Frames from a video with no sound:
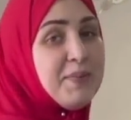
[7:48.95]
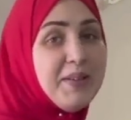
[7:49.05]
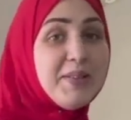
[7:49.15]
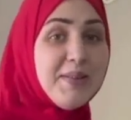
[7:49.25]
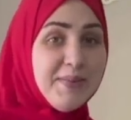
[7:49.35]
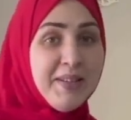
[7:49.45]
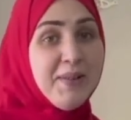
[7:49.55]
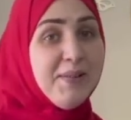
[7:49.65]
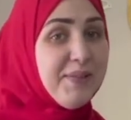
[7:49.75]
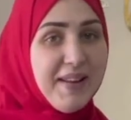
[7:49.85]
عجبني
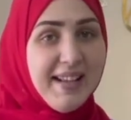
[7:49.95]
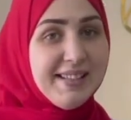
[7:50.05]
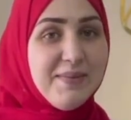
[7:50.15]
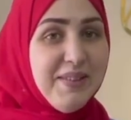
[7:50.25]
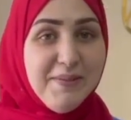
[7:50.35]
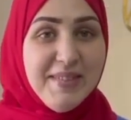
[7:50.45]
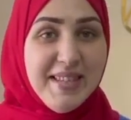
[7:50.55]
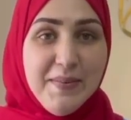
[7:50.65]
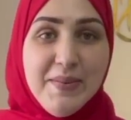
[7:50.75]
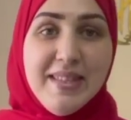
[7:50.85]
وفرحت به
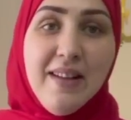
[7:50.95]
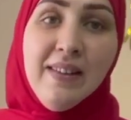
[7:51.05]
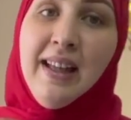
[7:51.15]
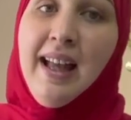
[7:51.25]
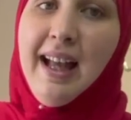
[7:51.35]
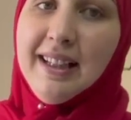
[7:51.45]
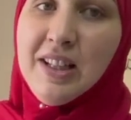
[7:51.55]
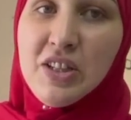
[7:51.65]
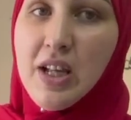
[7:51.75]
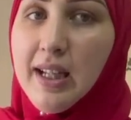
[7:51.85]
بزاف بزاف هذا
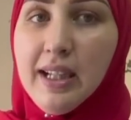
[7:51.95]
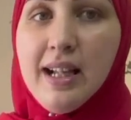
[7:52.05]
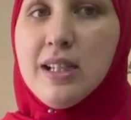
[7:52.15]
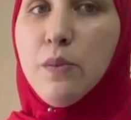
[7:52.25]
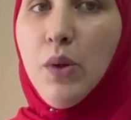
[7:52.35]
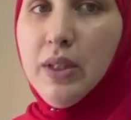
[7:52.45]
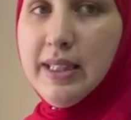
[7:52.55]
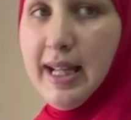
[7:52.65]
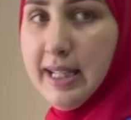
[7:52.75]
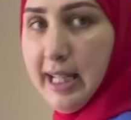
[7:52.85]
ان شاء الله الاسبوع
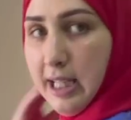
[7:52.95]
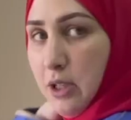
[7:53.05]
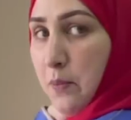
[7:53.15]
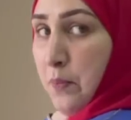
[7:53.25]
ديال العيد